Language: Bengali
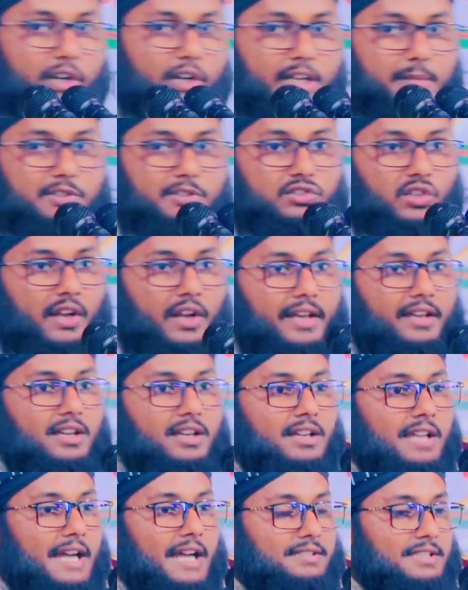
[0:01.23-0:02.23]
বইয়ের ভিতরে
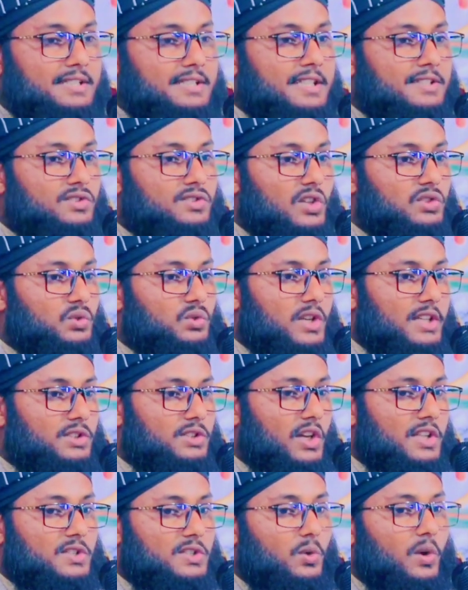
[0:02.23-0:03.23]
একটা চিত্র তুলে
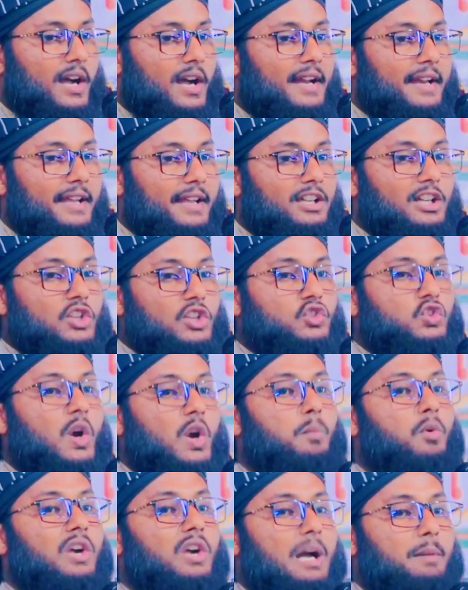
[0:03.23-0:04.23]
ধরেছে ওখানে
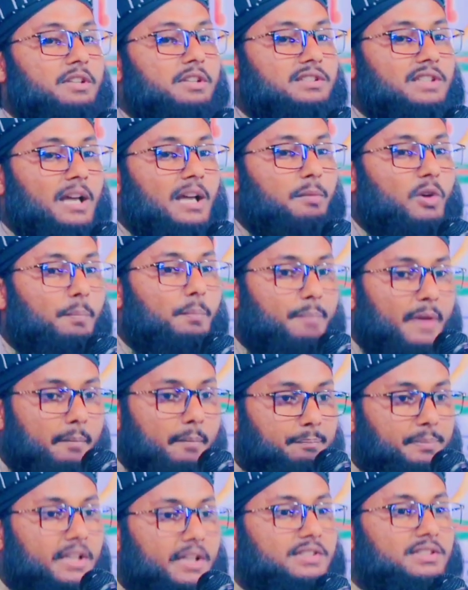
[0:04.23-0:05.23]
সমকামিতা এবং
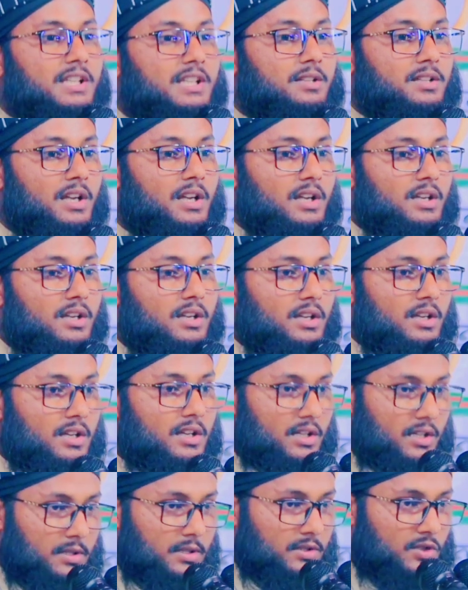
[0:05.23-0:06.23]
প্রেমপ্রীতির
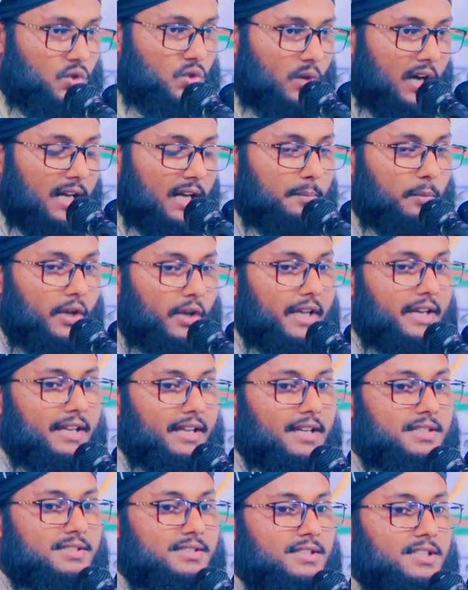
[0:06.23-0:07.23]
জোয়ার বয়ে
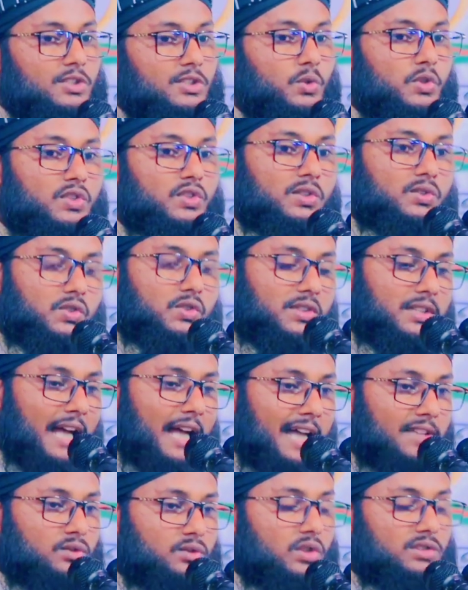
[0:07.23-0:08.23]
নিয়ে আসছে যে দুইজন দুজন
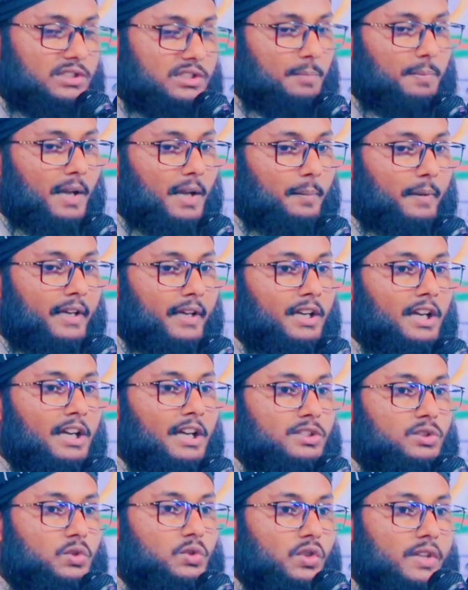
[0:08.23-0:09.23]
হাত ধরতে পারবে
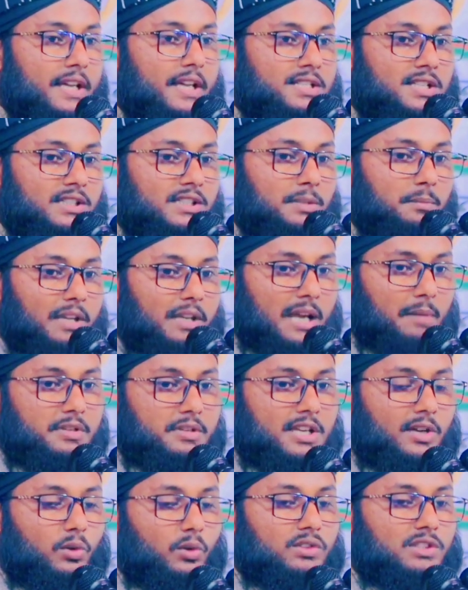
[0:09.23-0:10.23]
দুজন একসাথে
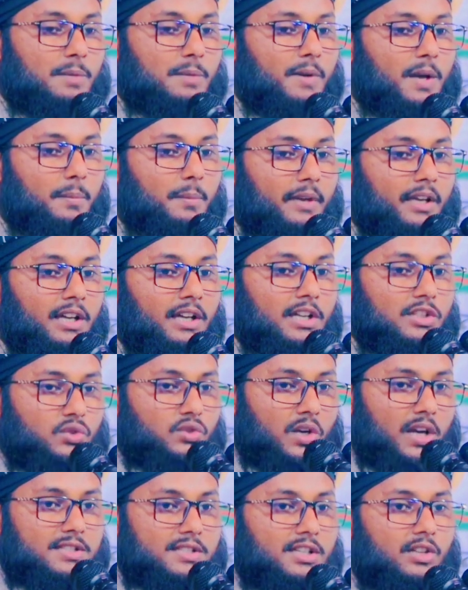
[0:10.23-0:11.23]
মিলামিশা করতে পারবে
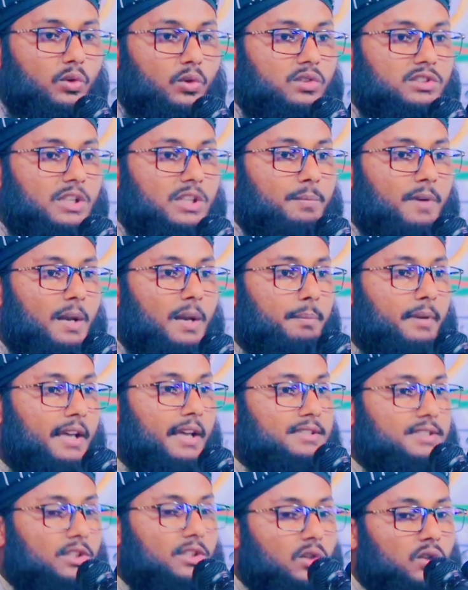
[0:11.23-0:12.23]
চলাচল করতে পারবে
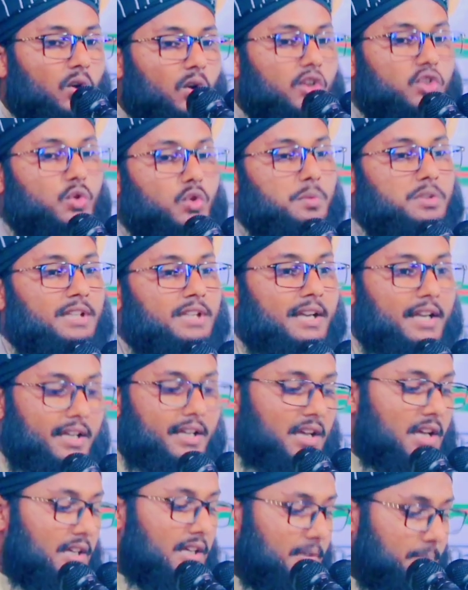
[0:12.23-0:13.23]
এতে কোনো অসুবিধা
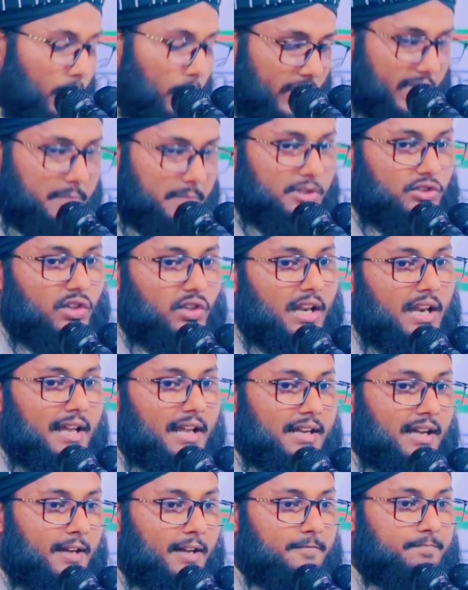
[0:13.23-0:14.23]
নাই বইয়ের ভিতরে
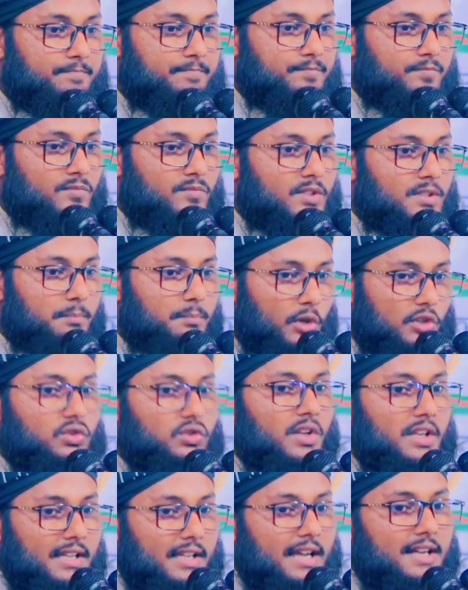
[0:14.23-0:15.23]
লেখা বই
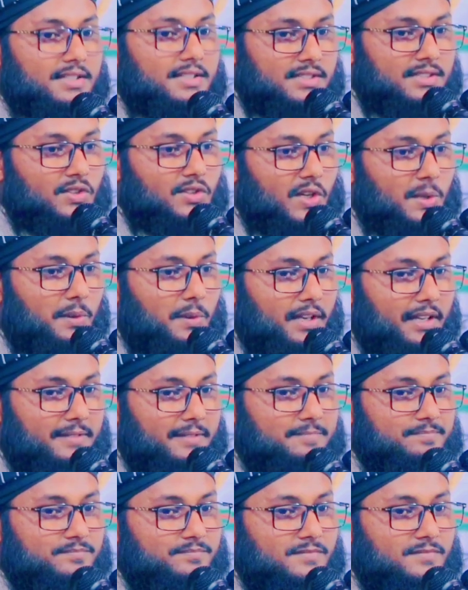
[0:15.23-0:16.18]
তো নিয়ে আসছি যেটা বলেন